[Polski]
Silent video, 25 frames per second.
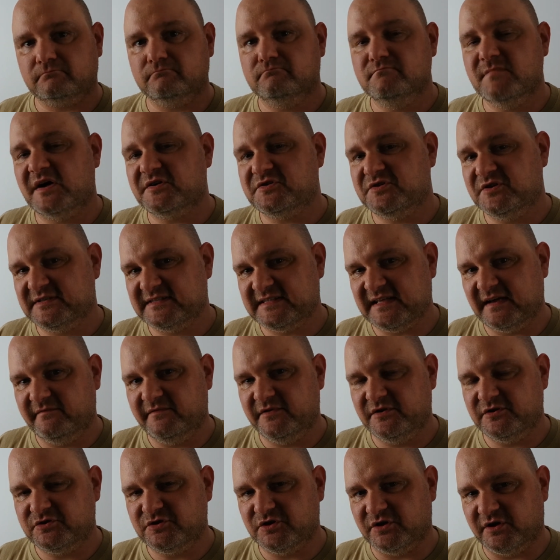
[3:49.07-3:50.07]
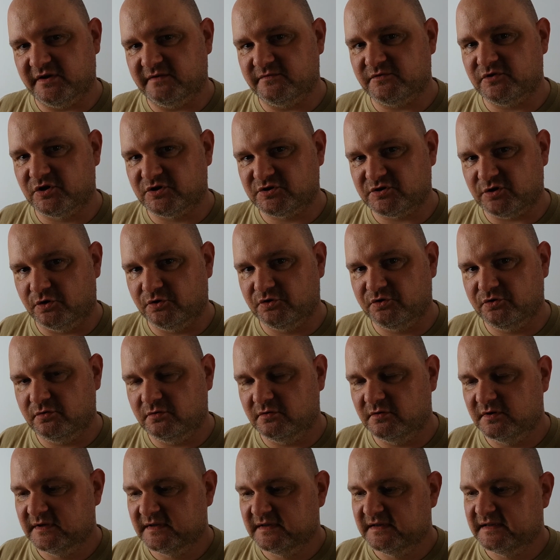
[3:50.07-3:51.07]
ma się stawić e, do
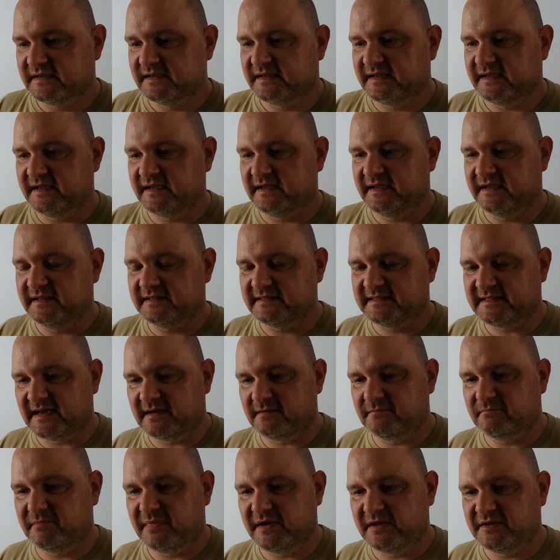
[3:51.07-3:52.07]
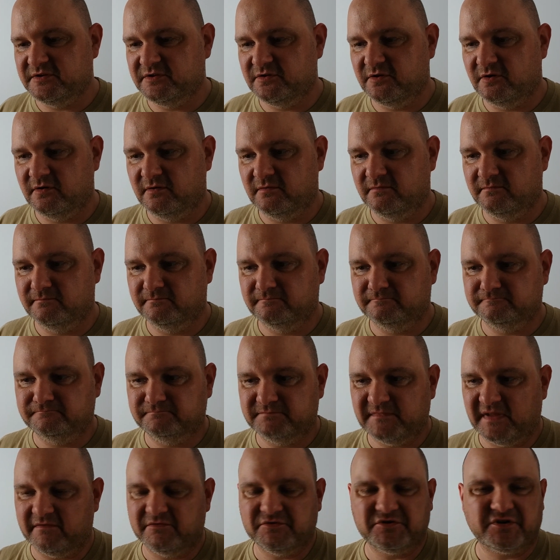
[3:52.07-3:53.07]
sądu i tam będą,
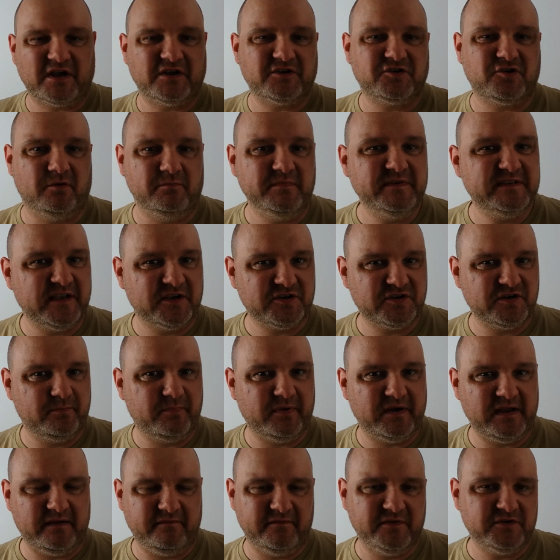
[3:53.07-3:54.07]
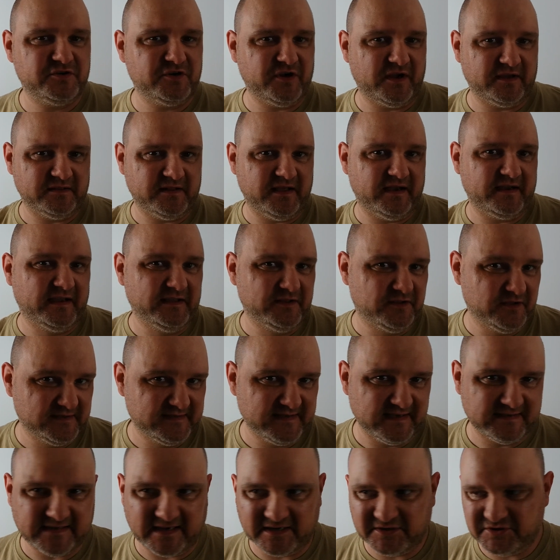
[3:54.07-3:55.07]
nie wiem, czy jakaś komisja się pojawi, czy na jakiej to
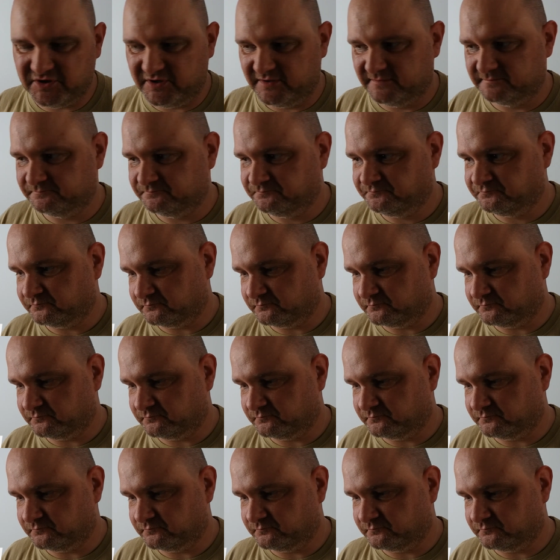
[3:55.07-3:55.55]
jest zasadzie,